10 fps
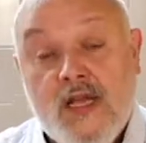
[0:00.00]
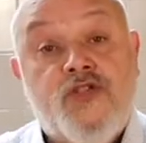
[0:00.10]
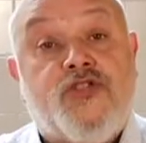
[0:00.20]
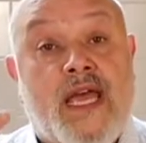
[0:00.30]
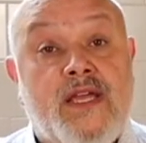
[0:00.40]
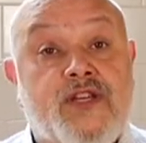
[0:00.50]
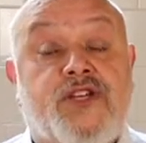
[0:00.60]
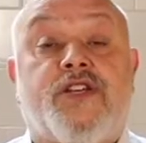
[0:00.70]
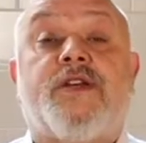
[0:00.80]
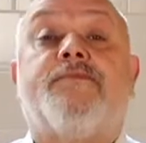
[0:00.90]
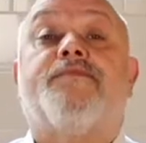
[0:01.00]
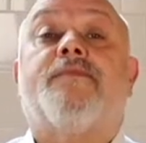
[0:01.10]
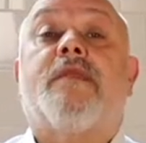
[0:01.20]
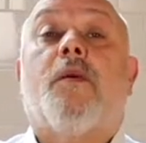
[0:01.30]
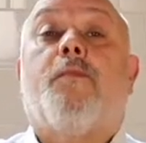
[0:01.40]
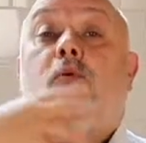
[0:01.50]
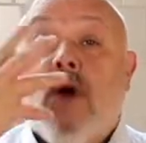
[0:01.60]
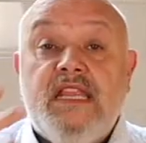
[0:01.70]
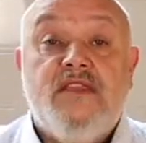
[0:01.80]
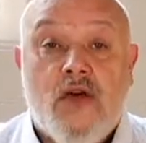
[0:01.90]
część
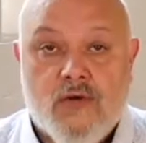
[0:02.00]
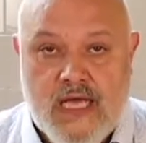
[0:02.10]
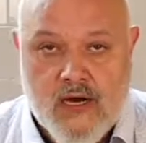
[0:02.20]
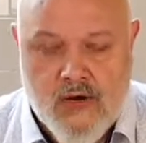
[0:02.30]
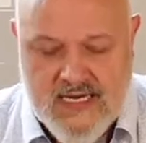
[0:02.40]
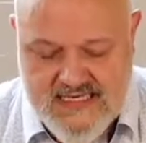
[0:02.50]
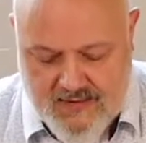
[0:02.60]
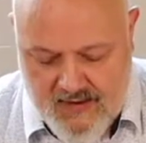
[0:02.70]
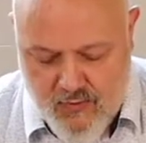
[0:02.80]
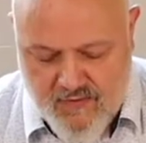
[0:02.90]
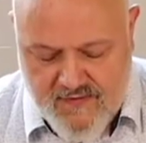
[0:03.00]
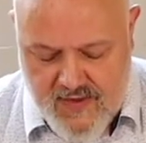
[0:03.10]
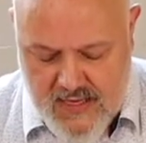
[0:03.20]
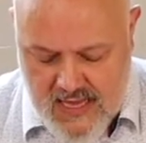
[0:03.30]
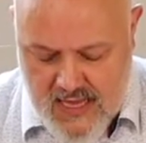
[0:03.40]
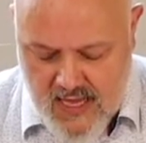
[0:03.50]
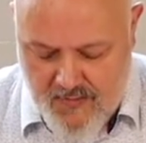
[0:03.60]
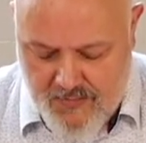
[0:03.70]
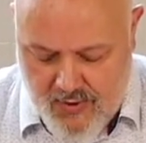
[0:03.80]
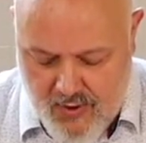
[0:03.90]
płynną, jak ona sama mówi,
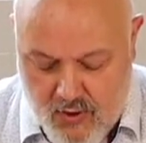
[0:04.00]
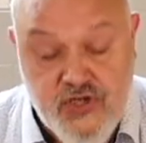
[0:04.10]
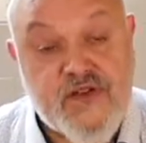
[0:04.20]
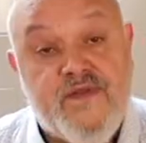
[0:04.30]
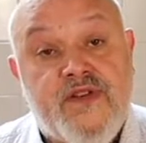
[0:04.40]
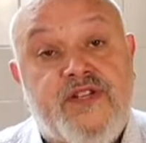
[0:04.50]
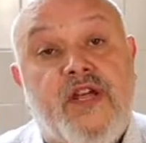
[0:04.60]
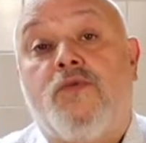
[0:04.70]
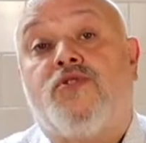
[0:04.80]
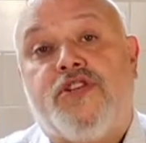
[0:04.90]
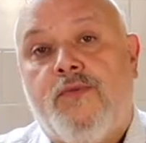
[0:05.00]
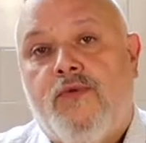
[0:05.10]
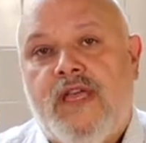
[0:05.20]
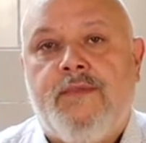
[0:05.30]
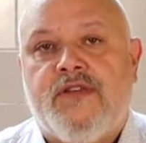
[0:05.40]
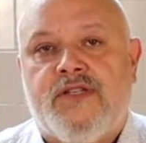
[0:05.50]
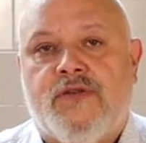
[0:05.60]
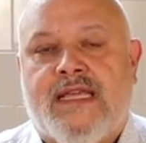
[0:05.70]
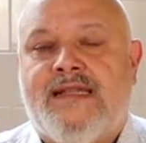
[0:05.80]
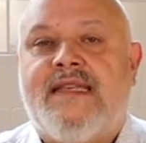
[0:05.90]
bo oczywiście utrzymujemy się do
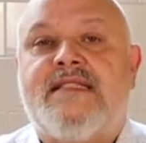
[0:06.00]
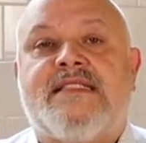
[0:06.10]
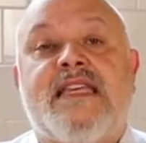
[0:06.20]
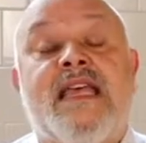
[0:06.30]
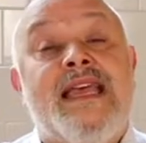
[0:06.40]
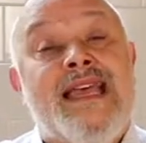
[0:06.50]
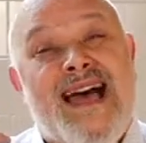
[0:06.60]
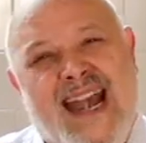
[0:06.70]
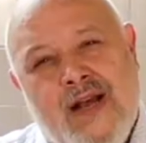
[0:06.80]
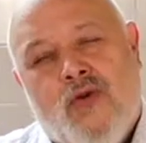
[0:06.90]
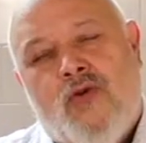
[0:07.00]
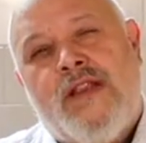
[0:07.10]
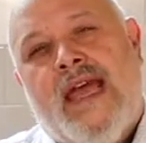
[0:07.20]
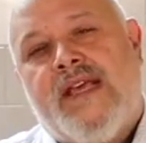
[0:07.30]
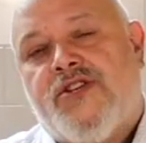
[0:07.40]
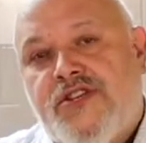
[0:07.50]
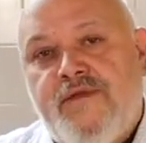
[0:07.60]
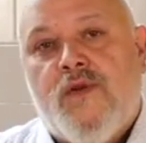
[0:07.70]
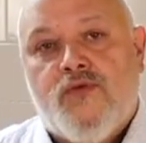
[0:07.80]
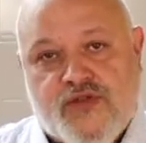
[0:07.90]
tradycji, ale kuchnia jest
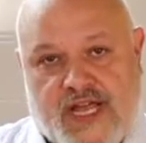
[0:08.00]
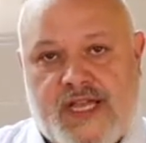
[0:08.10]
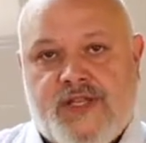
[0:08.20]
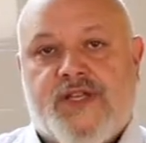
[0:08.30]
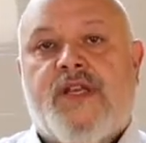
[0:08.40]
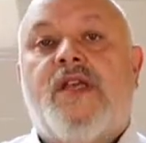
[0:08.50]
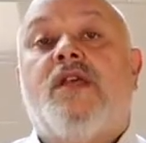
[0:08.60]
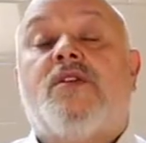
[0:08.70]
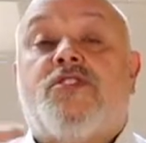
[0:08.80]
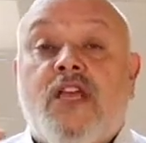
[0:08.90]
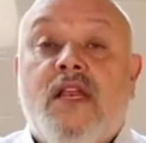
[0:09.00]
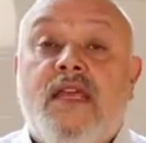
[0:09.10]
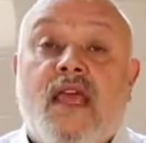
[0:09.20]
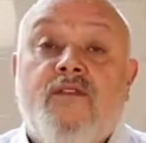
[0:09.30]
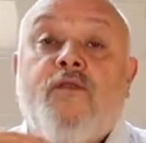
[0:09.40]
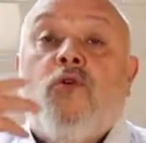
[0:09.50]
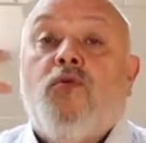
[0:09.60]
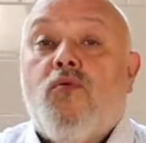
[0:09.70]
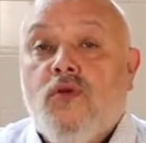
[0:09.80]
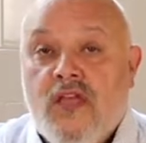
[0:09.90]
żywą rzecz, czyli
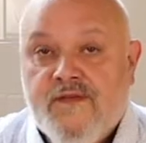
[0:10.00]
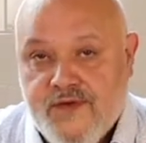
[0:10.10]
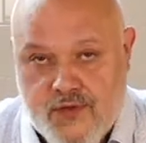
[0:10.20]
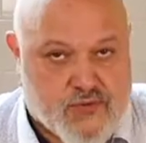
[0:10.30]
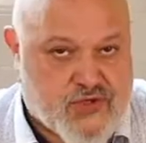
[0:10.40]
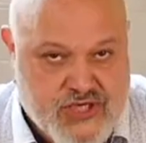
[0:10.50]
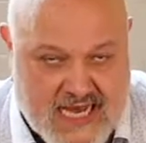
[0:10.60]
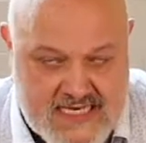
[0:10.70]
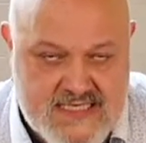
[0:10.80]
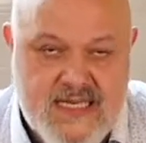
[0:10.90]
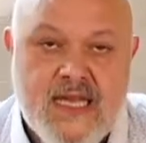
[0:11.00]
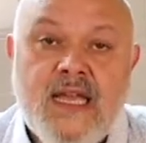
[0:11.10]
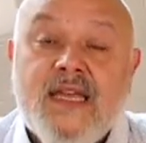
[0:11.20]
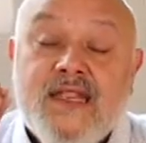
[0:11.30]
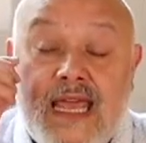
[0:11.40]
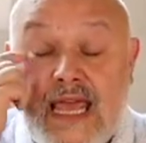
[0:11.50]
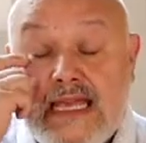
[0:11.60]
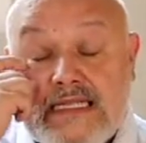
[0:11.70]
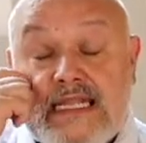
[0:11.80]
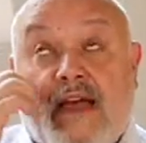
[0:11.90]
ewoluuje wśród czas nie
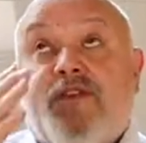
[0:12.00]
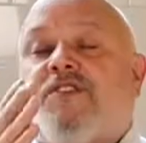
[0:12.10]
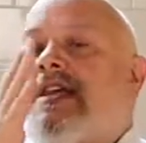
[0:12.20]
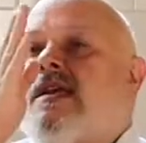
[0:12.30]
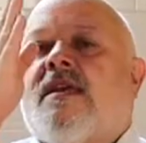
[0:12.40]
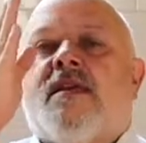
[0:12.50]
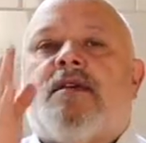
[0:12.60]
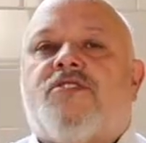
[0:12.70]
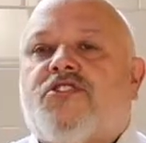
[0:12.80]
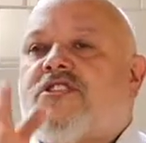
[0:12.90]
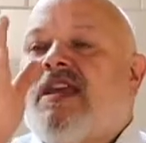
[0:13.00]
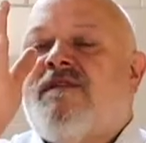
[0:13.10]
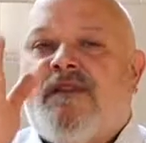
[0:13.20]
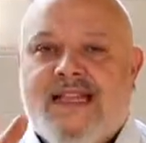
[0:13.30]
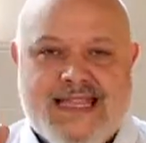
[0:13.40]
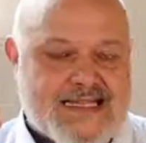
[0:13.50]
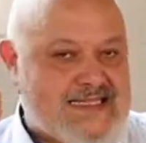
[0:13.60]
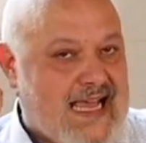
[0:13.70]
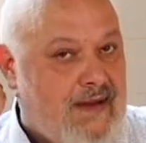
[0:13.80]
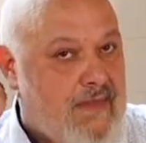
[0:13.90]
jest zawsze sztywna tak
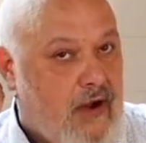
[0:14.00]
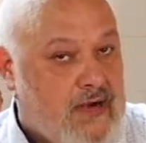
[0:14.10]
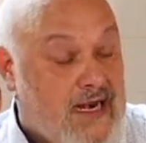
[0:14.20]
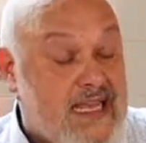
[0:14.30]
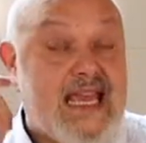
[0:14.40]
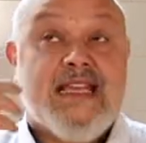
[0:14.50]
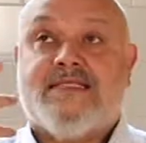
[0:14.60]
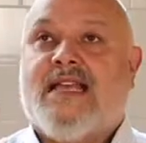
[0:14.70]
sama, ona nie jest